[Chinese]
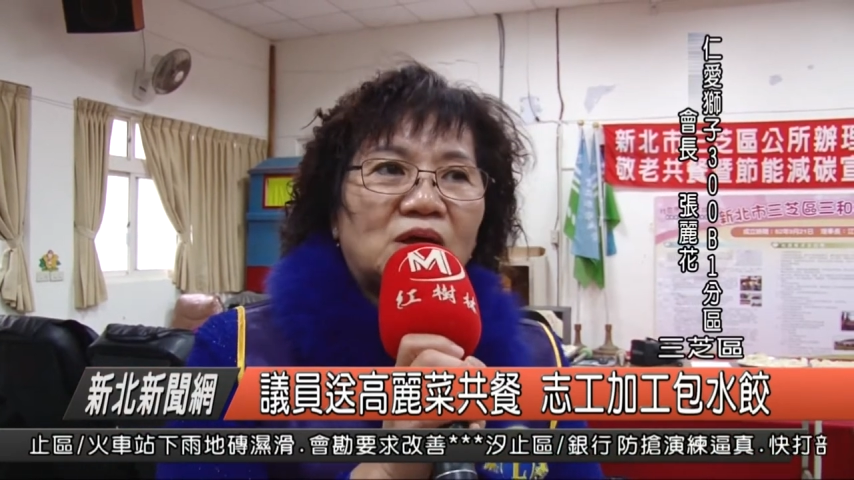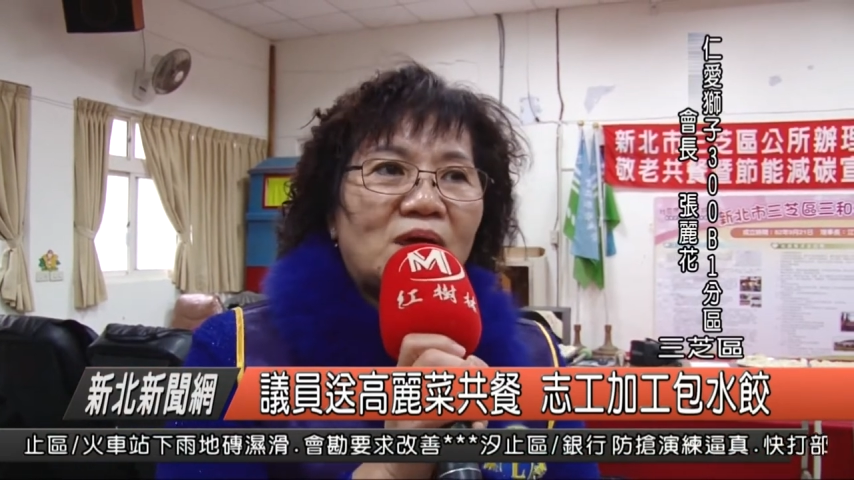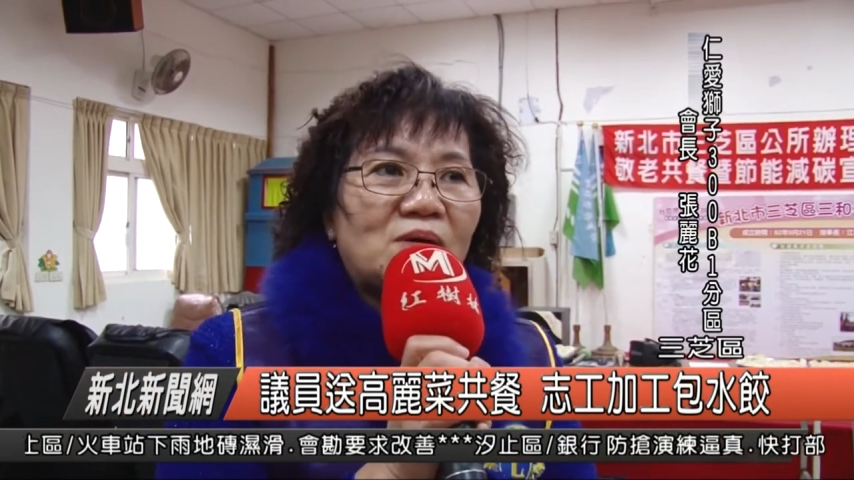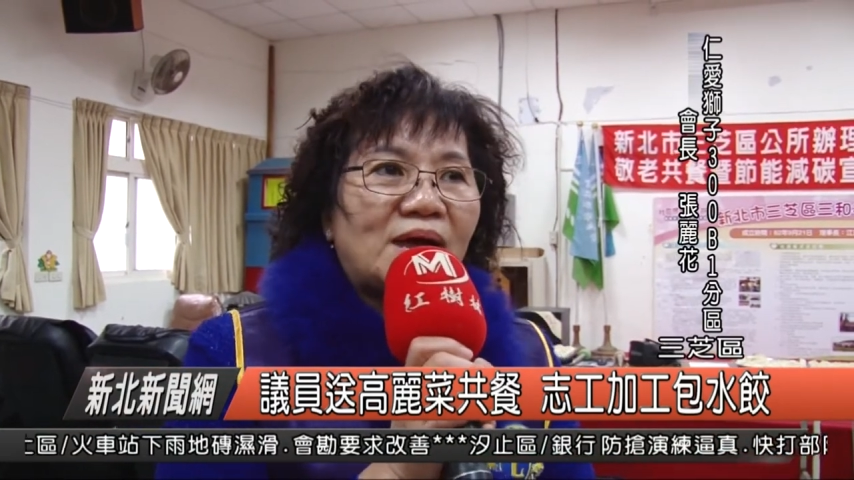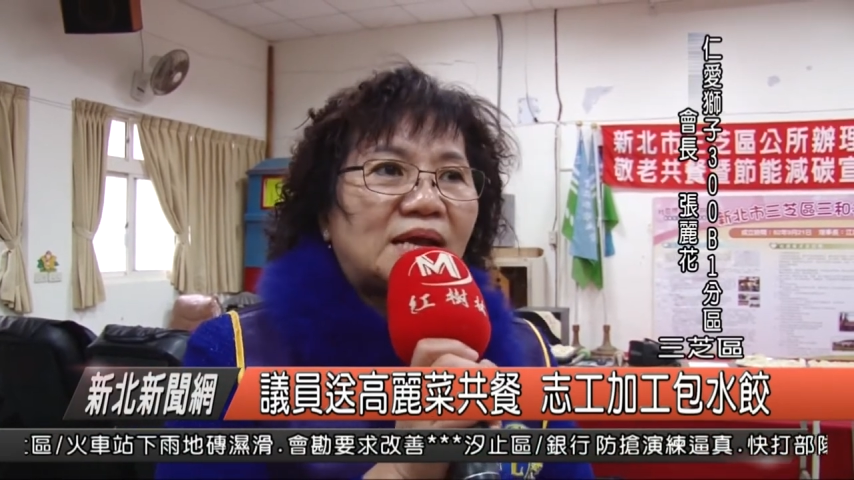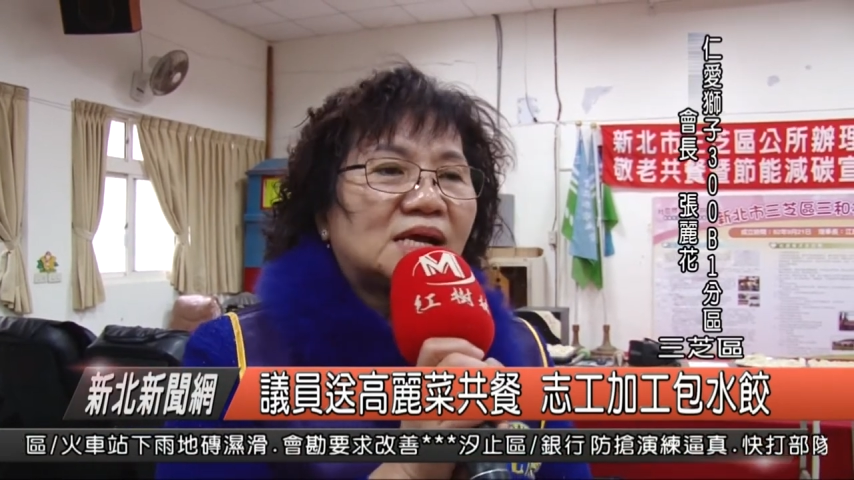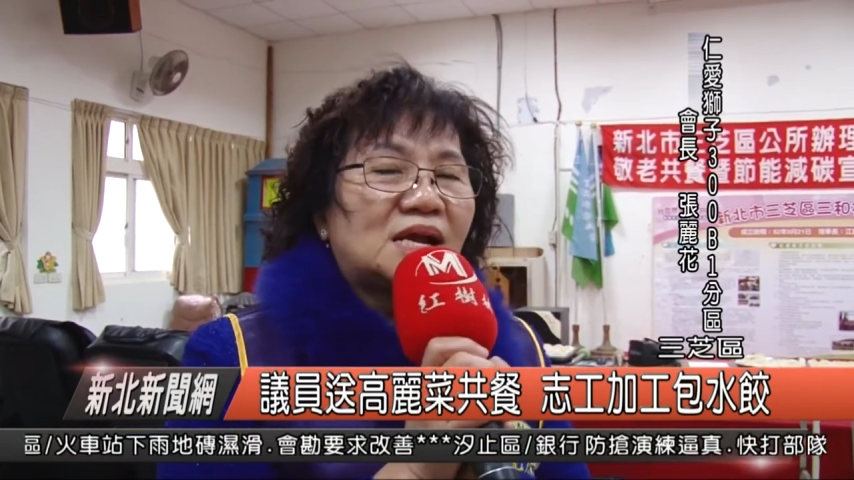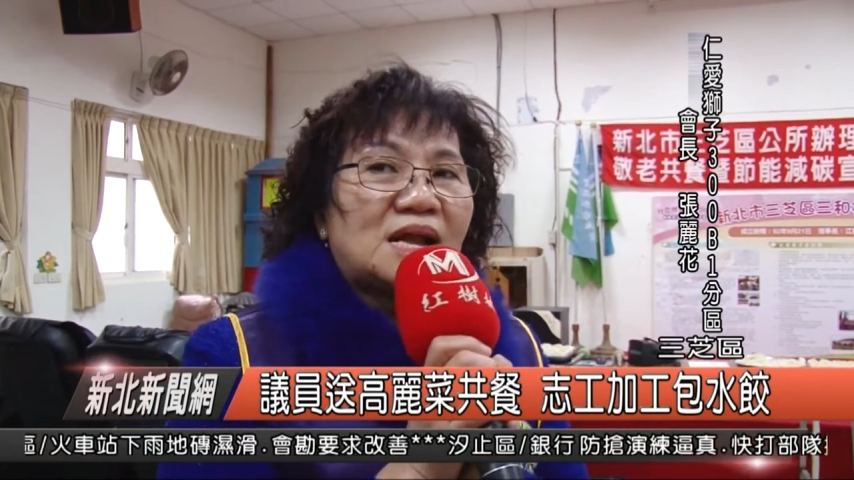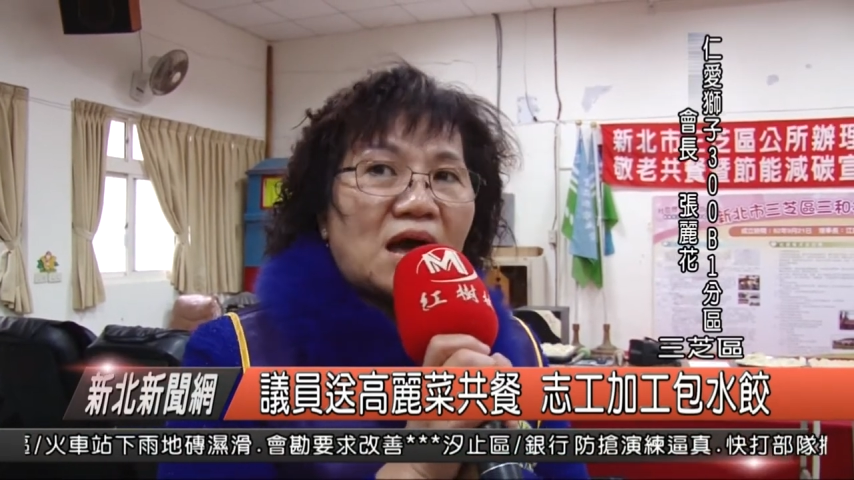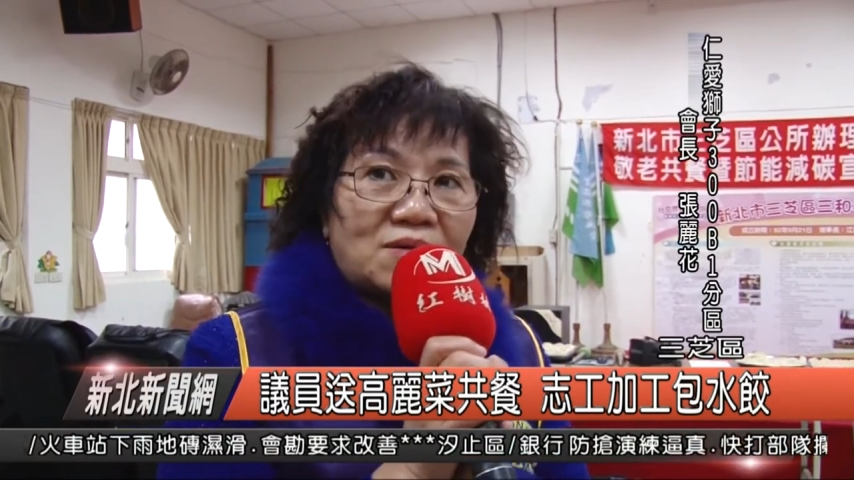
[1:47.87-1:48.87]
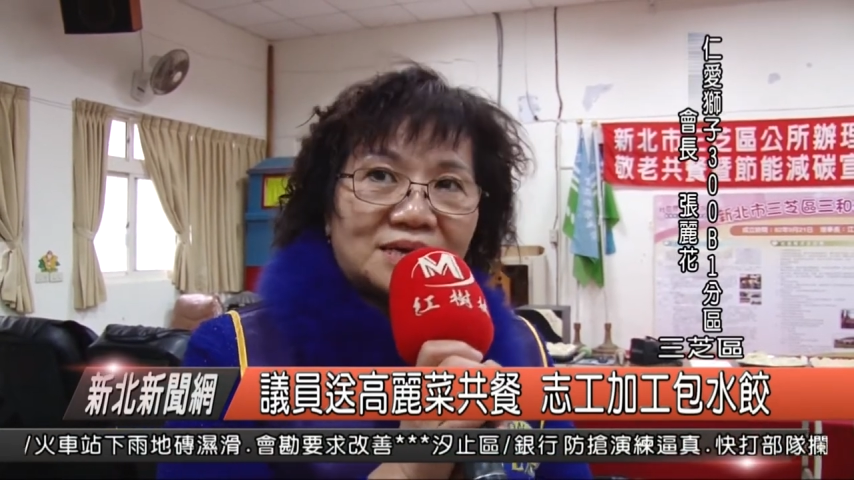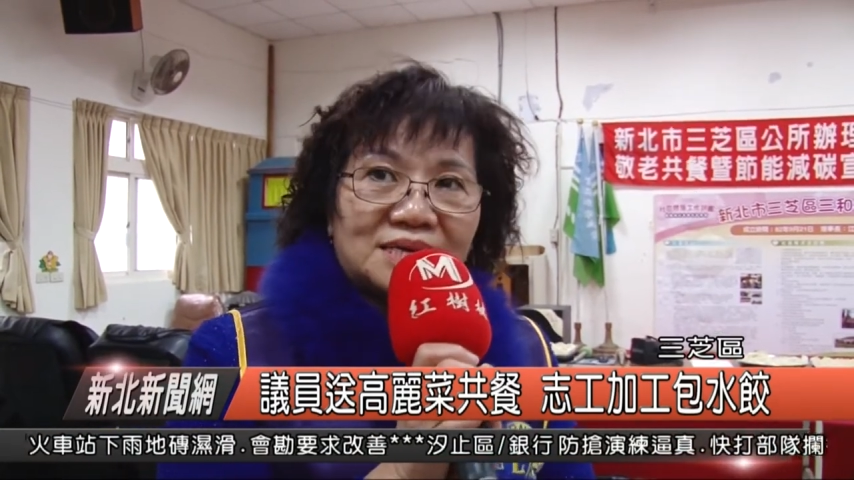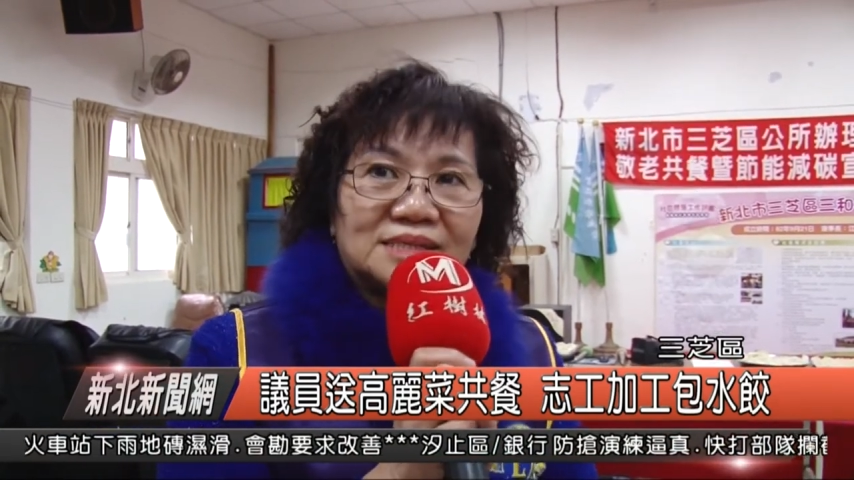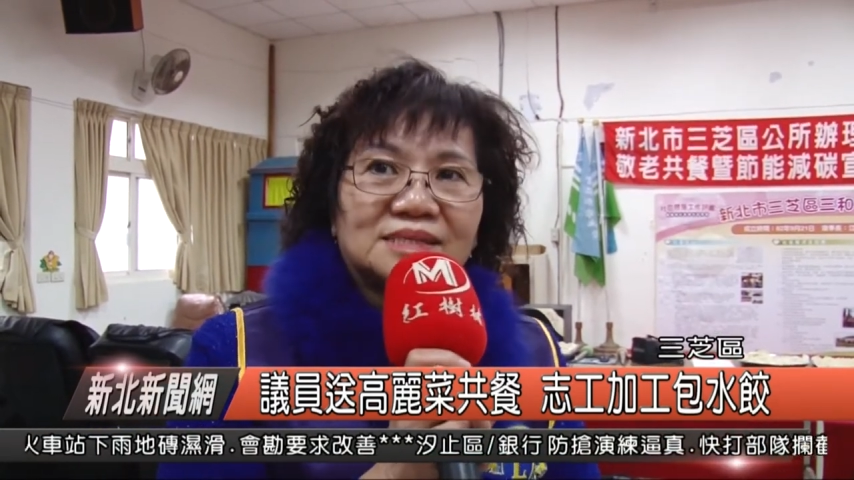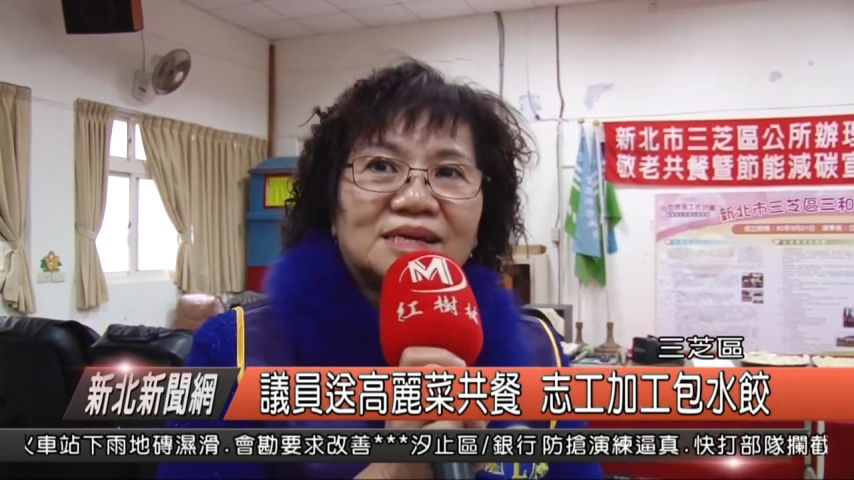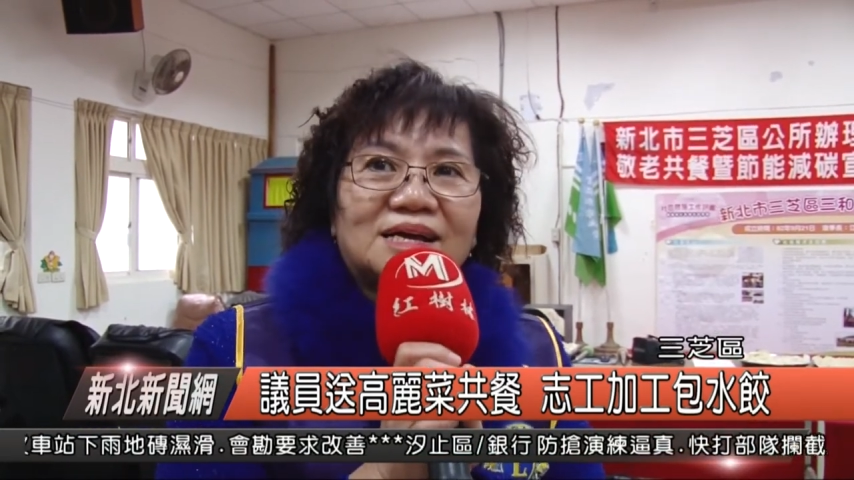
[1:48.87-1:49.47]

关怀那个老人